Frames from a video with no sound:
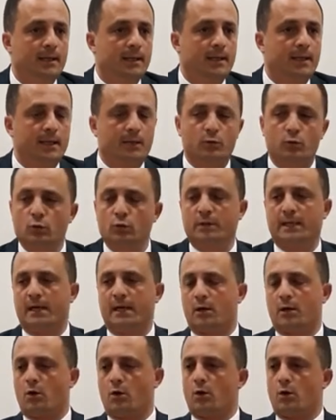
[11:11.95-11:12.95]
che tu te ne
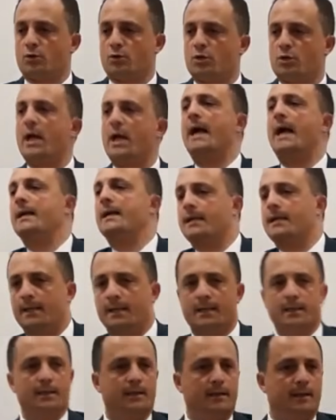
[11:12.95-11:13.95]
accorgi anche